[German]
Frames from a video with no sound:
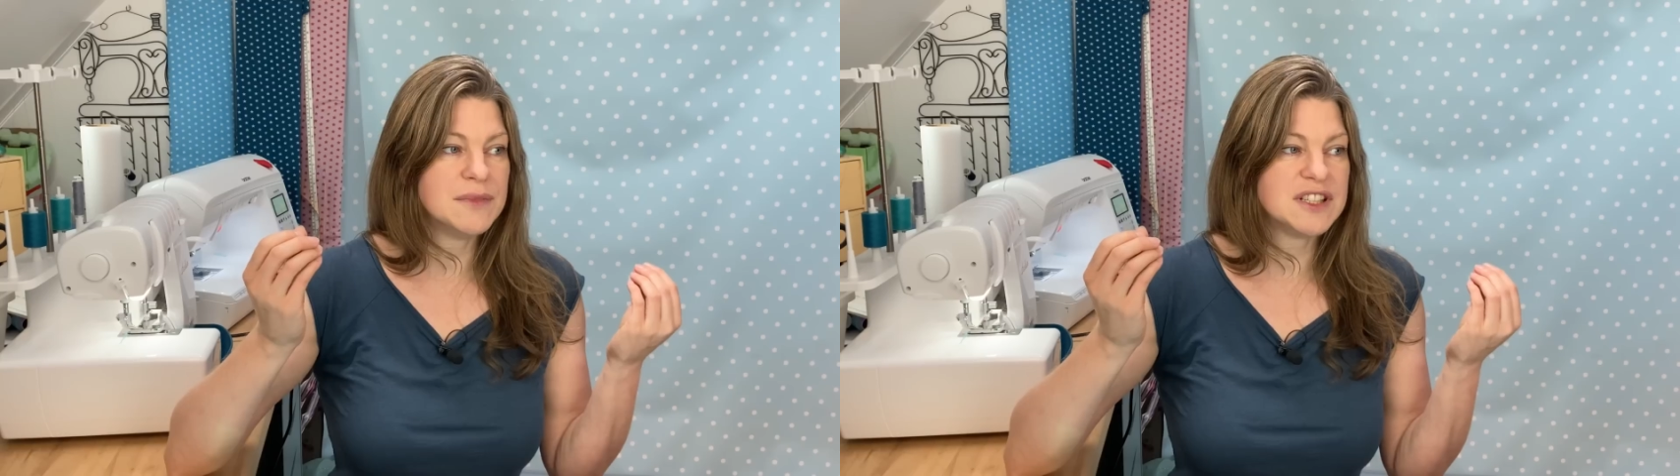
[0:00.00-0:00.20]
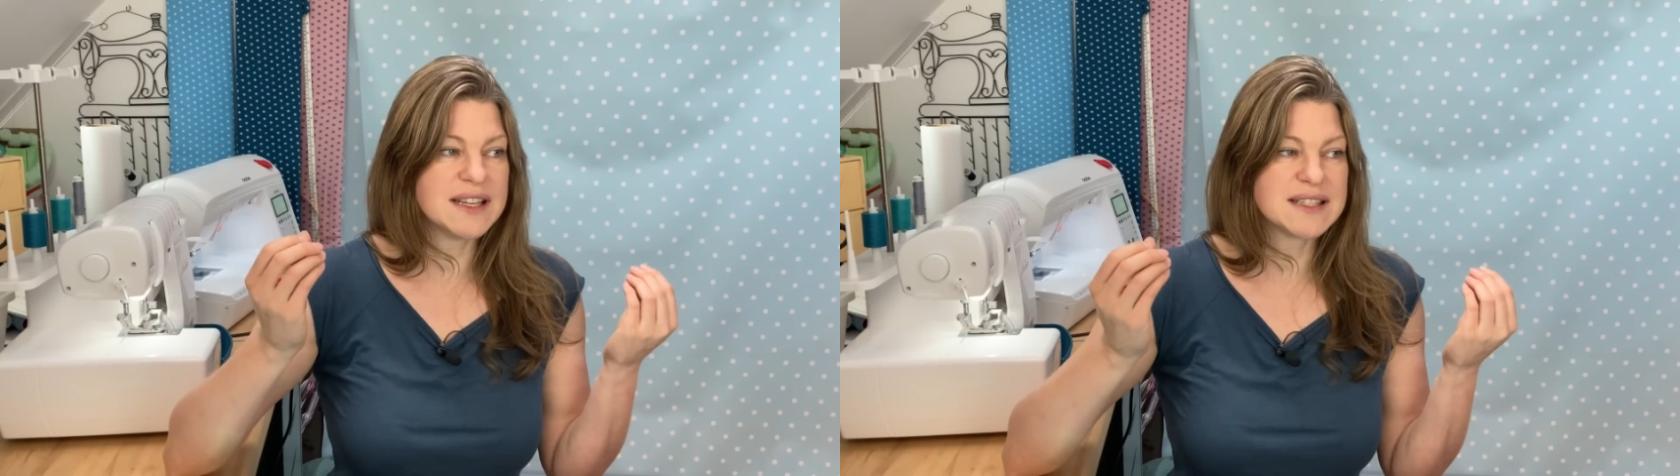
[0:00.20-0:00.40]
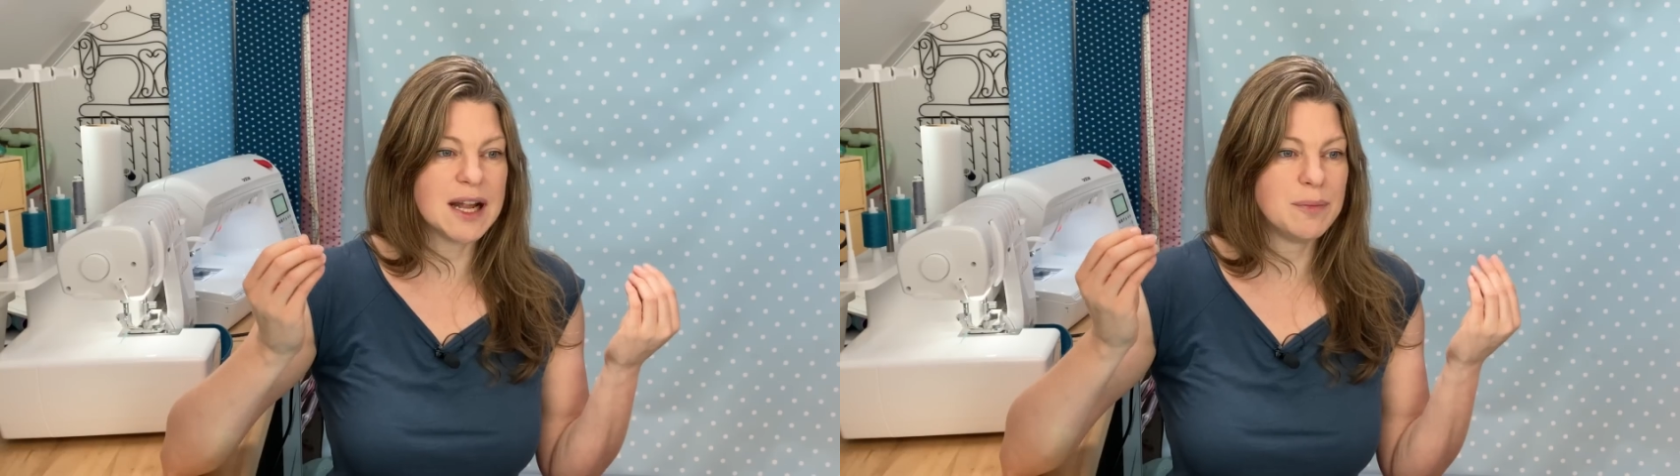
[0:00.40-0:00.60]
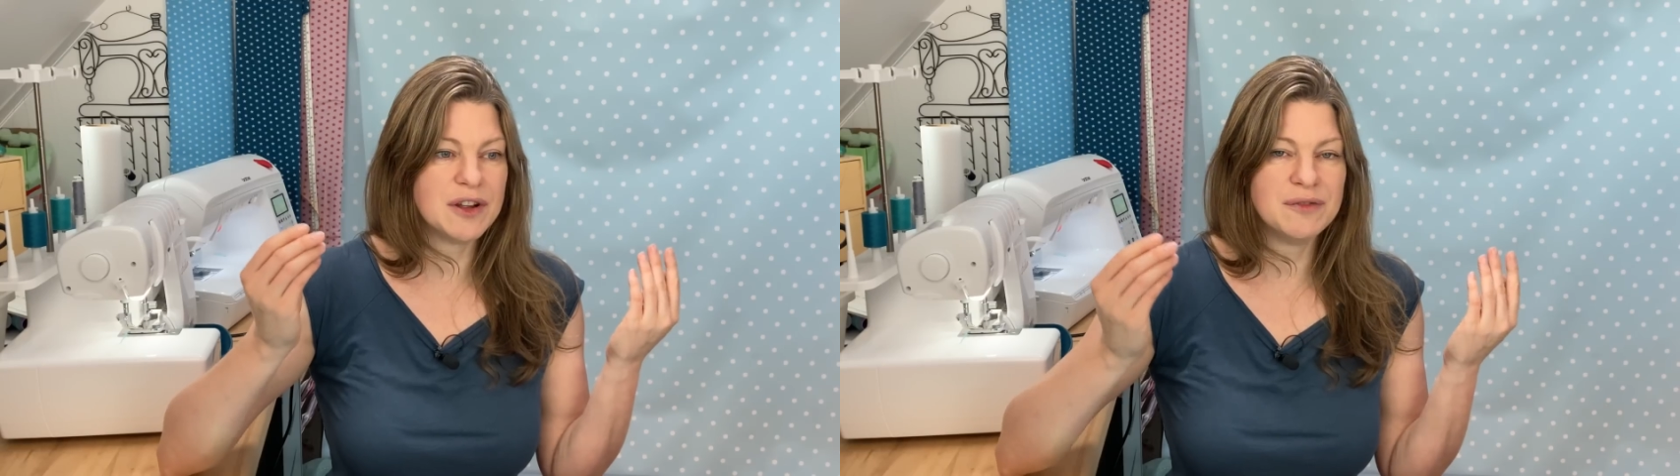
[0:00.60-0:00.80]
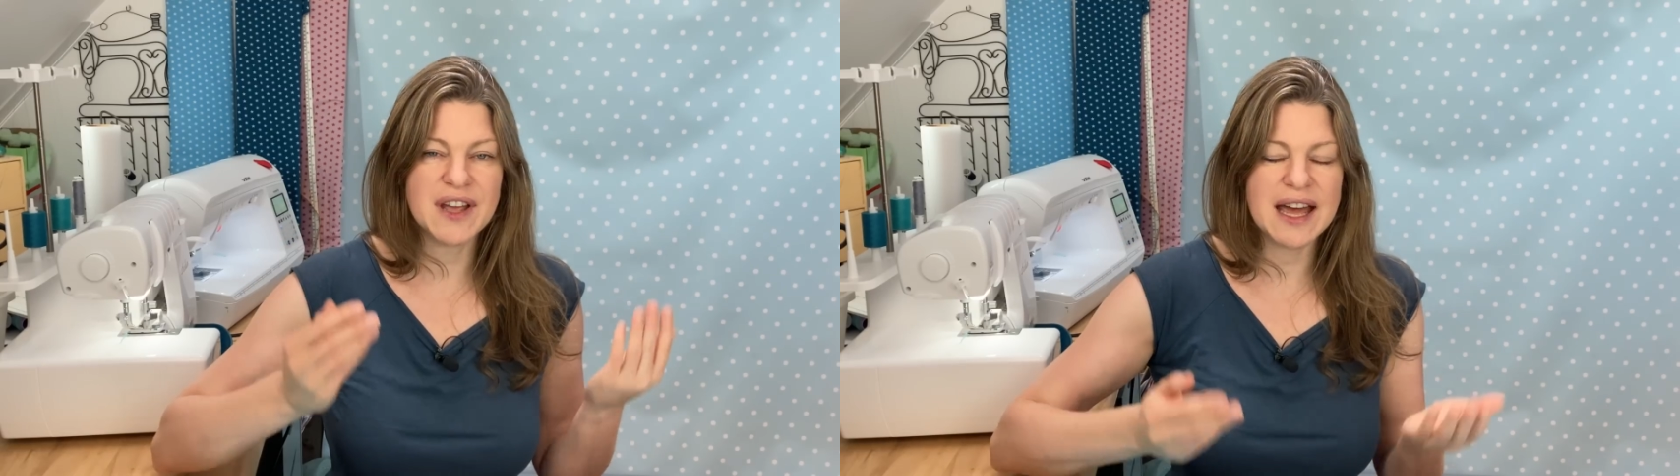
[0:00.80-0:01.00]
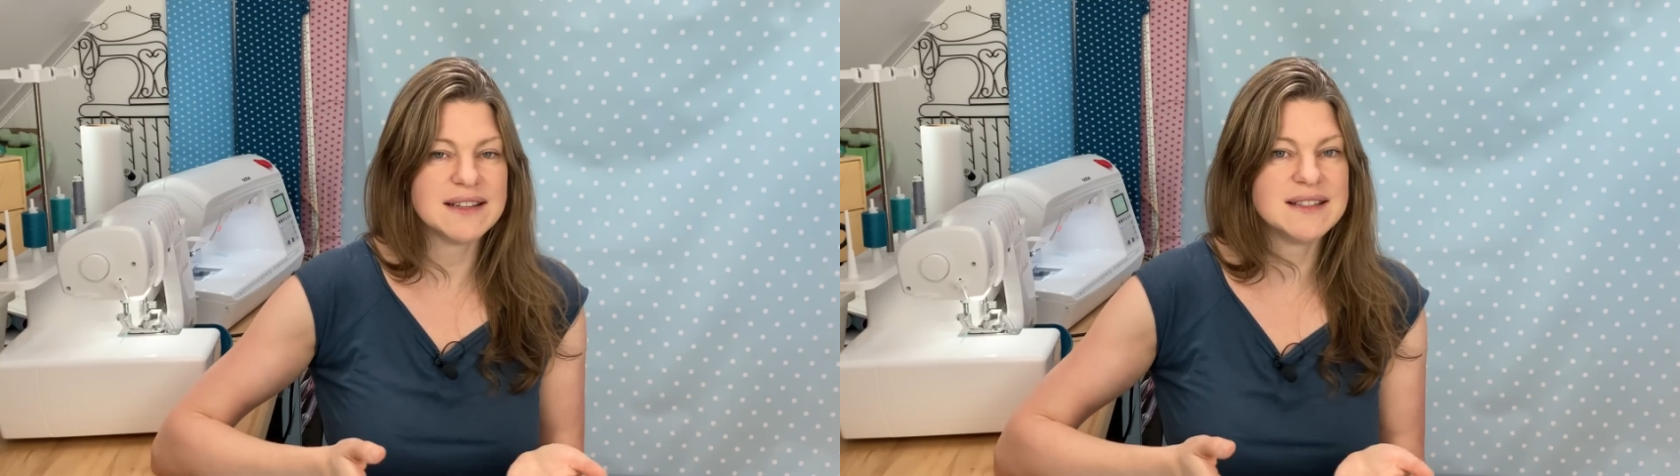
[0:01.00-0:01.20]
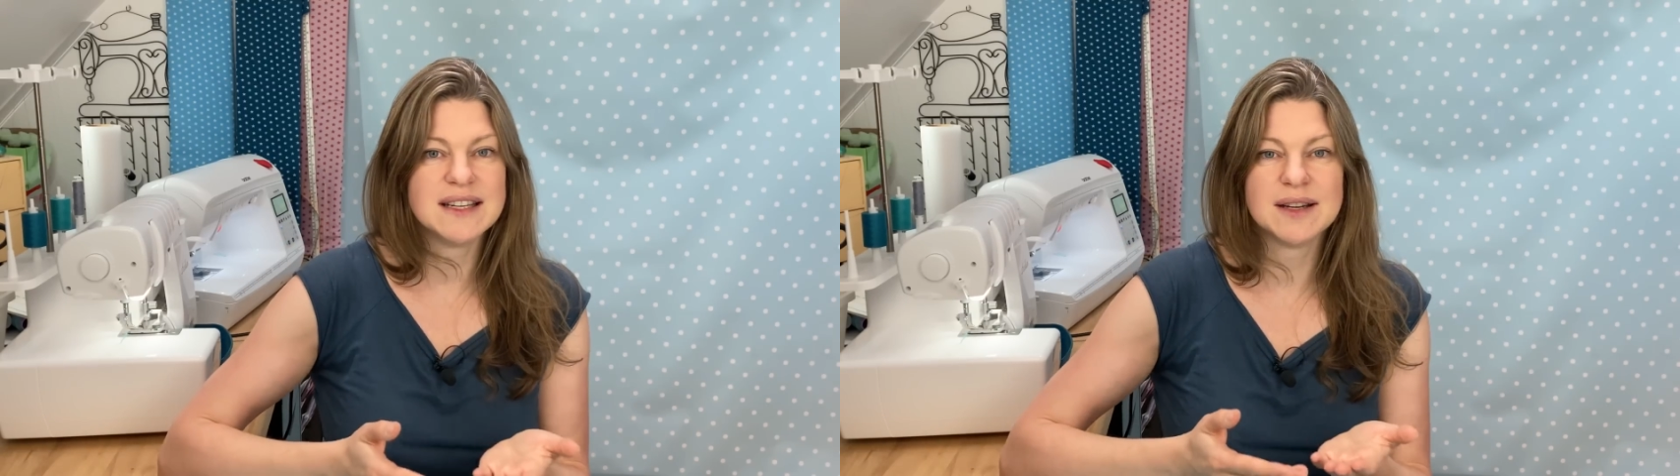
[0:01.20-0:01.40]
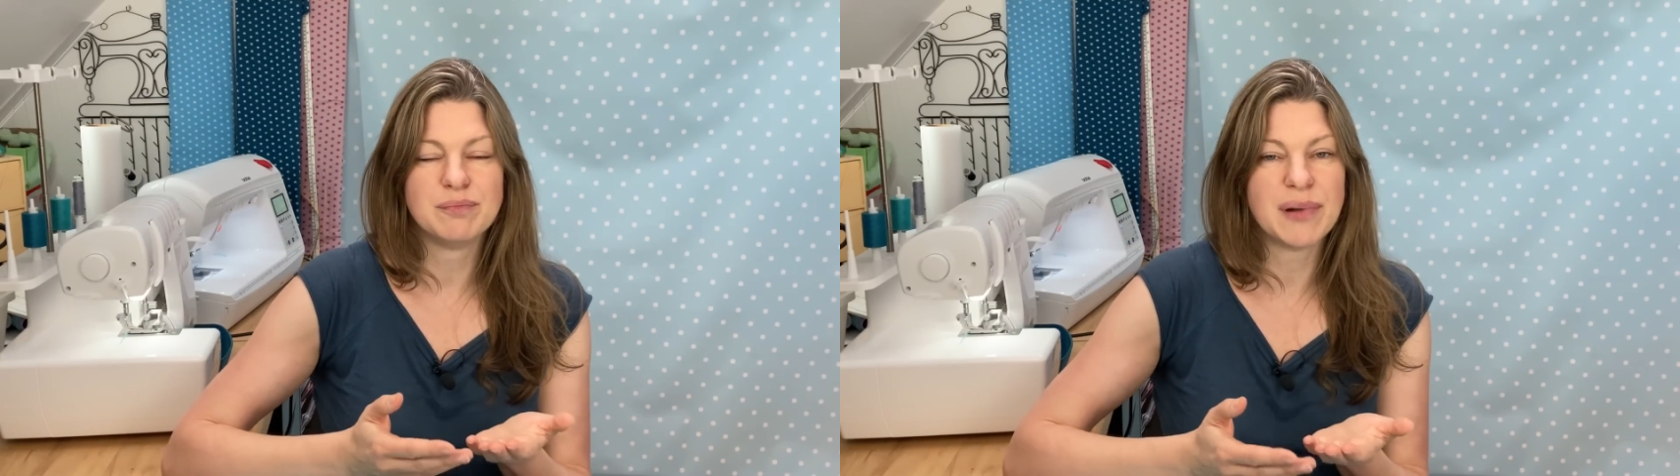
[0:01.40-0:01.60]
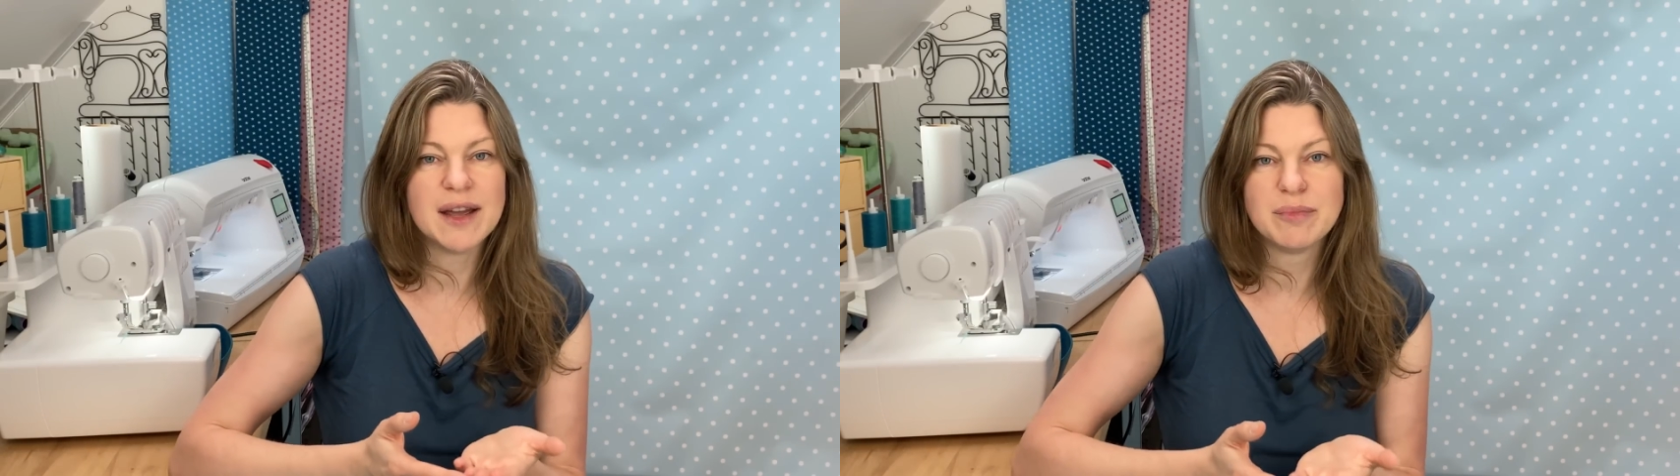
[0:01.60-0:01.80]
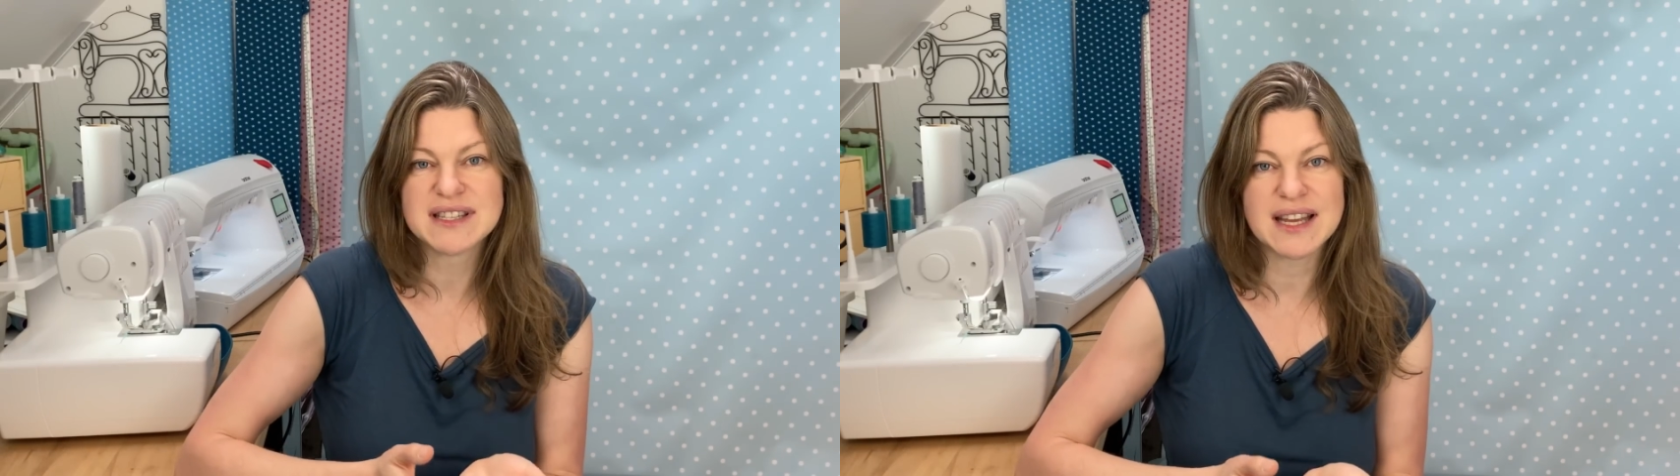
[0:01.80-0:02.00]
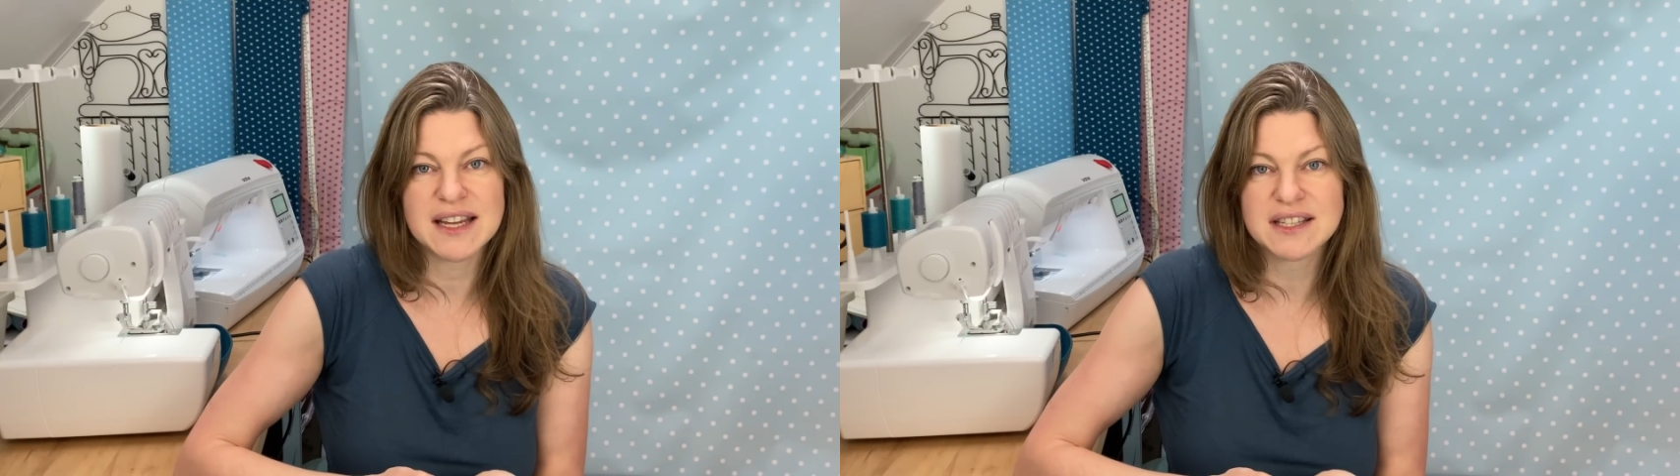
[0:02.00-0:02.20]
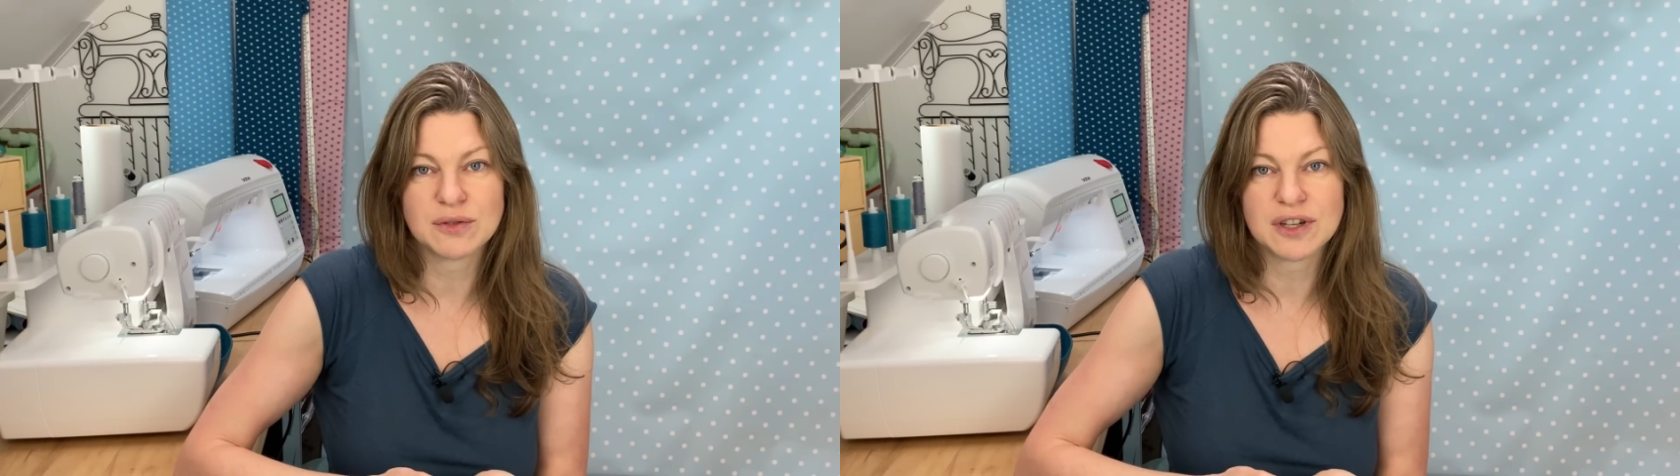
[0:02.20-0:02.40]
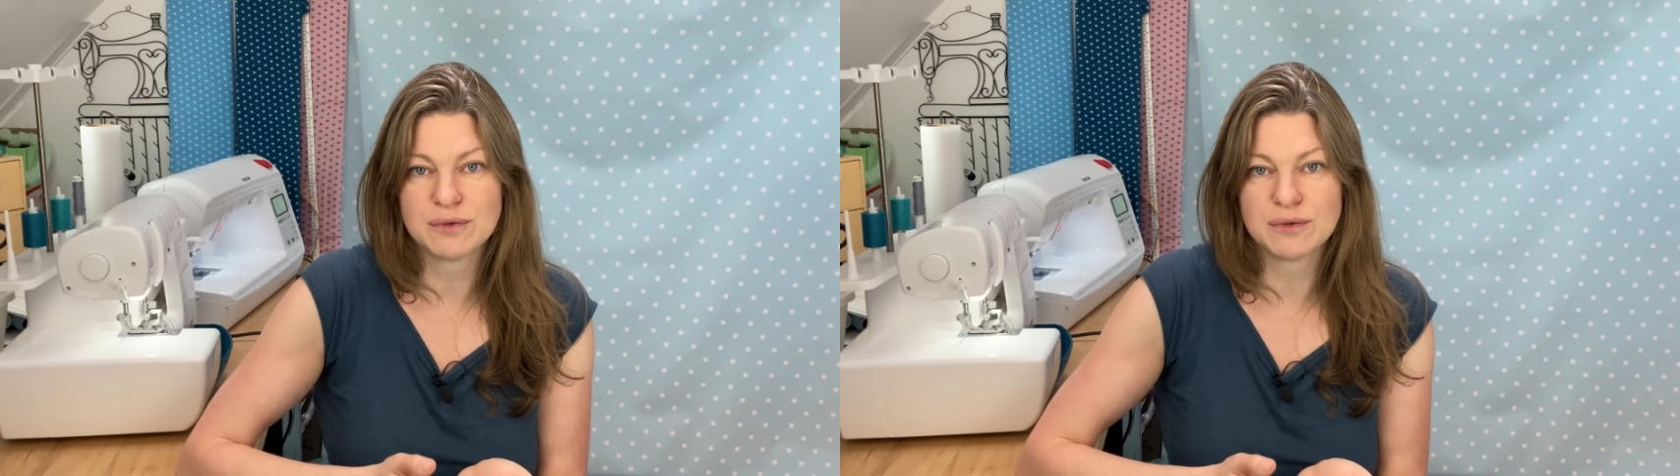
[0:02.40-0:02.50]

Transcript: Deshalb werdet ihr bei Bezeichnungen,